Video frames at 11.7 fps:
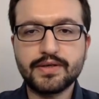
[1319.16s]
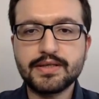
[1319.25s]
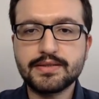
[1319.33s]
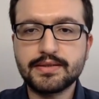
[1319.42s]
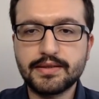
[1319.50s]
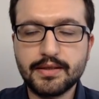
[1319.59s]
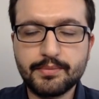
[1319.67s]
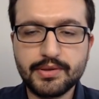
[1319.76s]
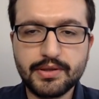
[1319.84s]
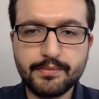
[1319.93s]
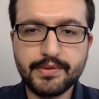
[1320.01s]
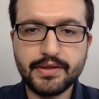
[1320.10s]
üniversitede
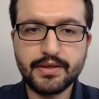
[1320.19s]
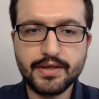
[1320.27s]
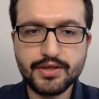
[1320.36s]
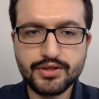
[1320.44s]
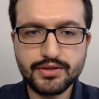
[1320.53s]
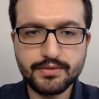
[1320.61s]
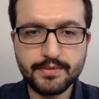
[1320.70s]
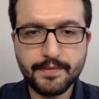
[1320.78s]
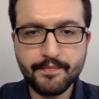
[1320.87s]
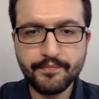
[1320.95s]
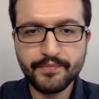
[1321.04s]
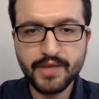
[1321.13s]
yapılan bir
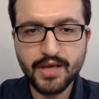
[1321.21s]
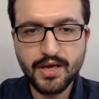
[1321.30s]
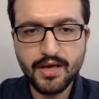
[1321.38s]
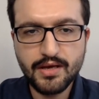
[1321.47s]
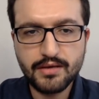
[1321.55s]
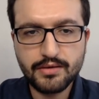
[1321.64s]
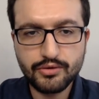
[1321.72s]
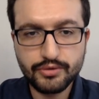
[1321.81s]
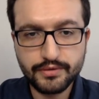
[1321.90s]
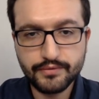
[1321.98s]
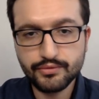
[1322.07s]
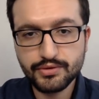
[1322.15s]
araştırma
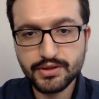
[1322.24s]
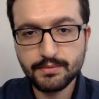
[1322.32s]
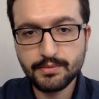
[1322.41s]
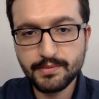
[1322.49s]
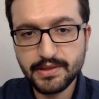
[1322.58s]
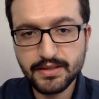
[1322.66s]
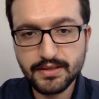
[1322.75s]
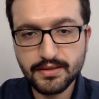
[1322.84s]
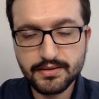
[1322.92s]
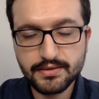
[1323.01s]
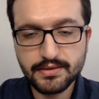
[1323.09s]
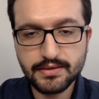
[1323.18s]
koronavirüs sebebiyle
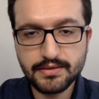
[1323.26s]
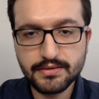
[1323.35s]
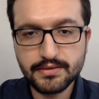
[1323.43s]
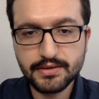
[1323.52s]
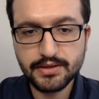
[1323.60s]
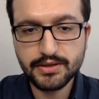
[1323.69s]
kadınların